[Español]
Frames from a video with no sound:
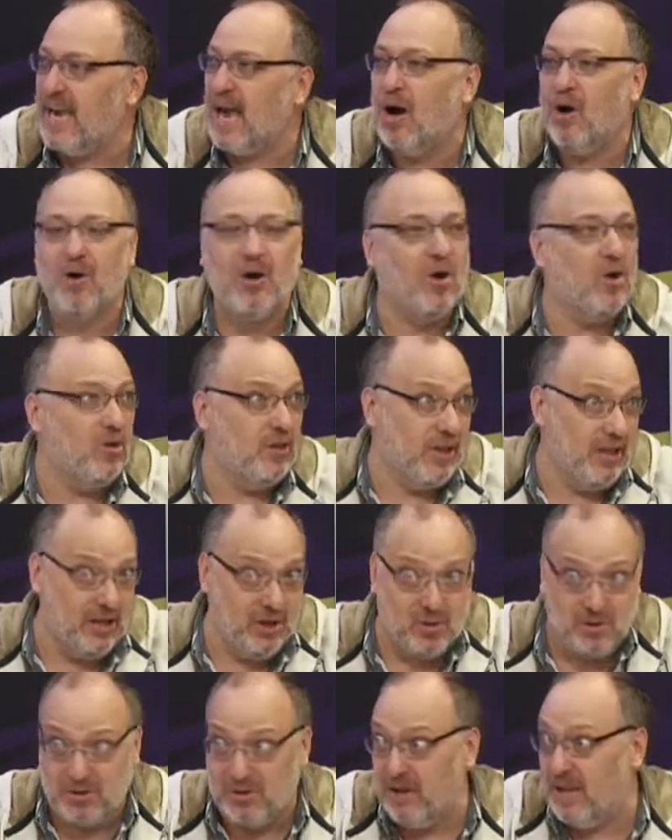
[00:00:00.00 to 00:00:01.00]
o
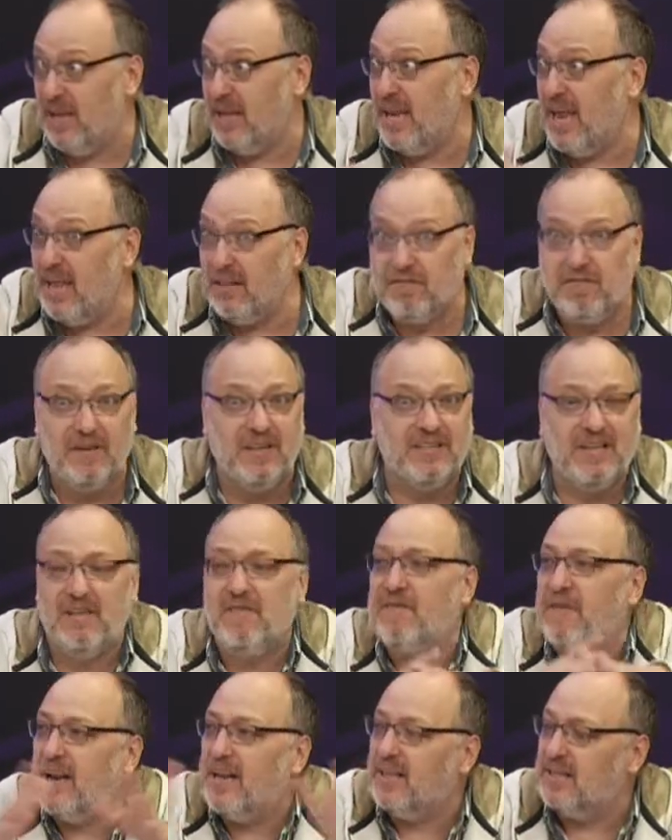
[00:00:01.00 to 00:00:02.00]
inclusive de Netflix, de
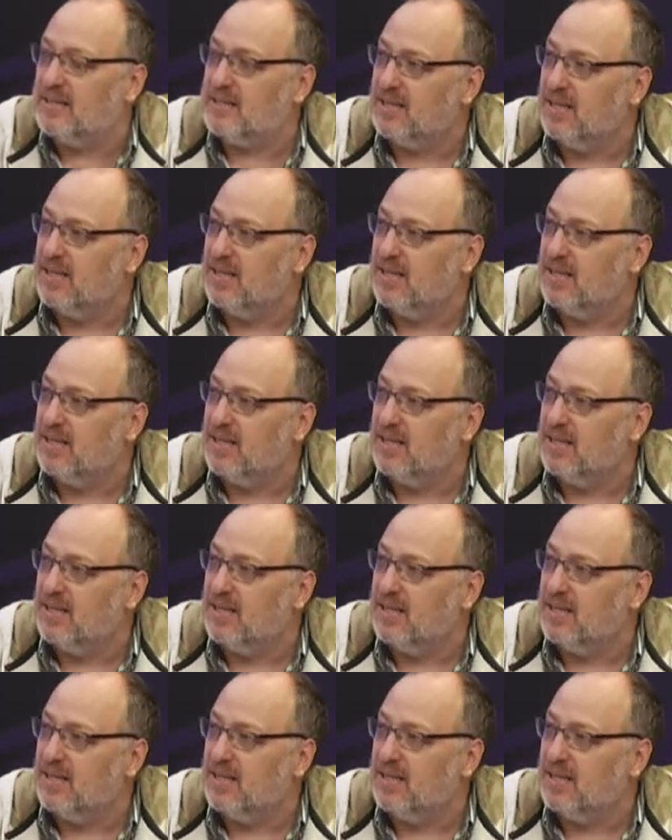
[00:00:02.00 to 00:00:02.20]
diferentes